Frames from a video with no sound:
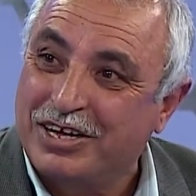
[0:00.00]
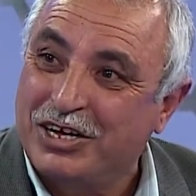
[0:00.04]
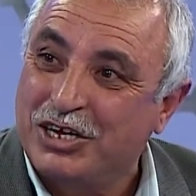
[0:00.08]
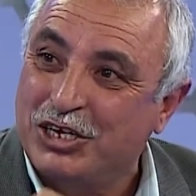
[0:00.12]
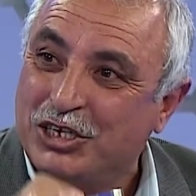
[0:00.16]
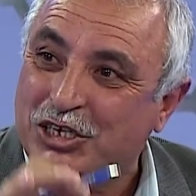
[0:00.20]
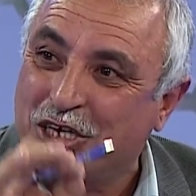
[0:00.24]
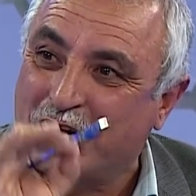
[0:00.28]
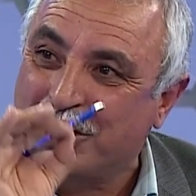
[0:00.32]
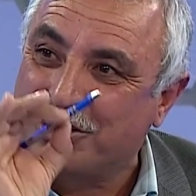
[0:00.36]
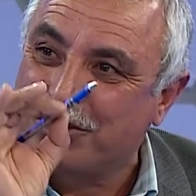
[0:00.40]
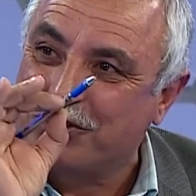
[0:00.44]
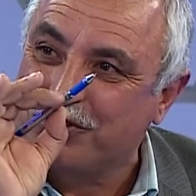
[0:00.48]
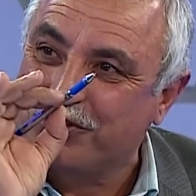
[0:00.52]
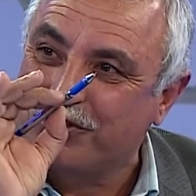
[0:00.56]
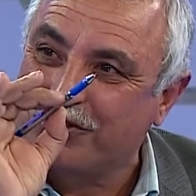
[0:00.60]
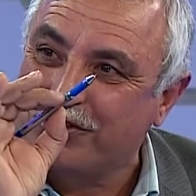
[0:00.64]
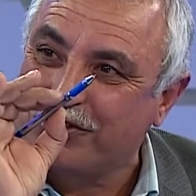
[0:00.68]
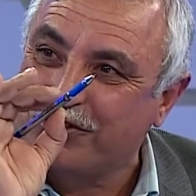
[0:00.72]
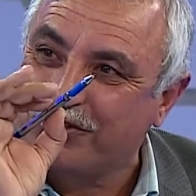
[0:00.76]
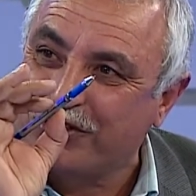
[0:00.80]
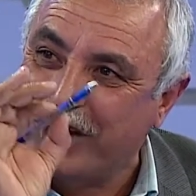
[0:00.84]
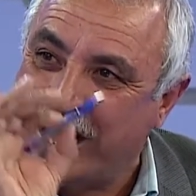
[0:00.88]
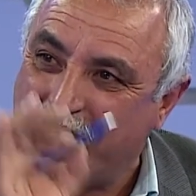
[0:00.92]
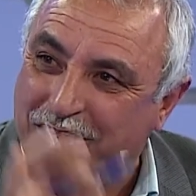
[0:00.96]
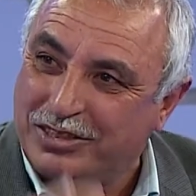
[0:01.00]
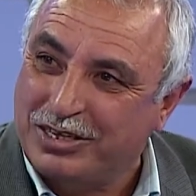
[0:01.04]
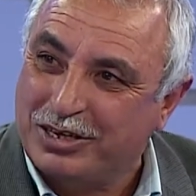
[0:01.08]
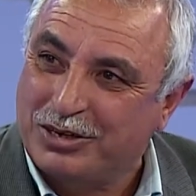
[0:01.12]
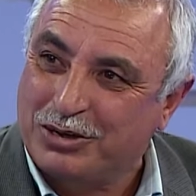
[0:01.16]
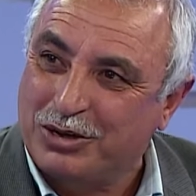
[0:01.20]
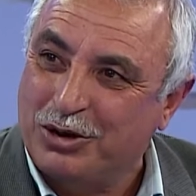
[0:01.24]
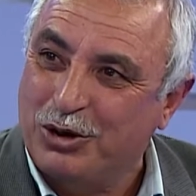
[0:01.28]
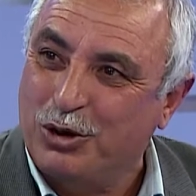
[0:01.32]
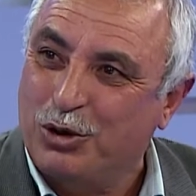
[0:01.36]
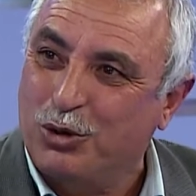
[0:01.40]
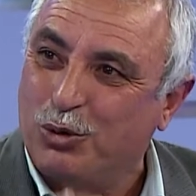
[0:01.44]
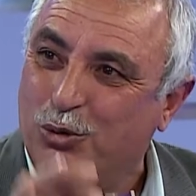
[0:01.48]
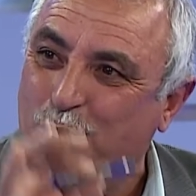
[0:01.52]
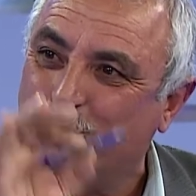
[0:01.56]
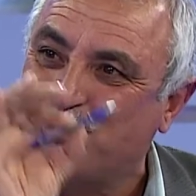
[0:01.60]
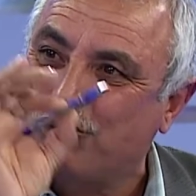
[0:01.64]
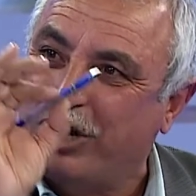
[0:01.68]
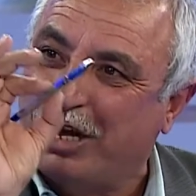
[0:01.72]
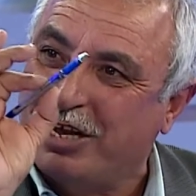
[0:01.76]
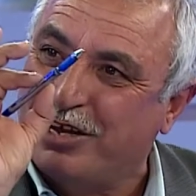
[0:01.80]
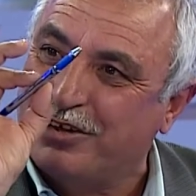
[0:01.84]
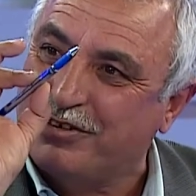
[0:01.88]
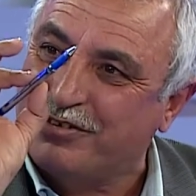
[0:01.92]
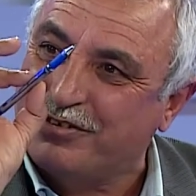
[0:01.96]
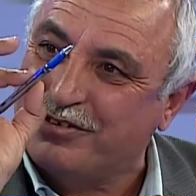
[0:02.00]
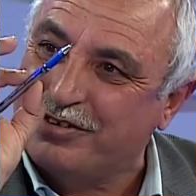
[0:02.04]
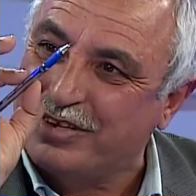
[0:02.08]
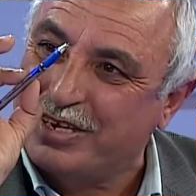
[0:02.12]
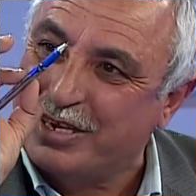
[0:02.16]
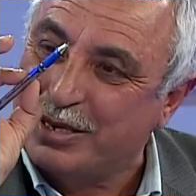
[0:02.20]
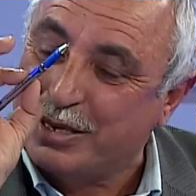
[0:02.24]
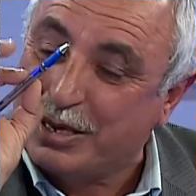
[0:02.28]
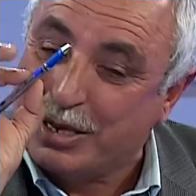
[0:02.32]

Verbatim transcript: شخص صادق وشخص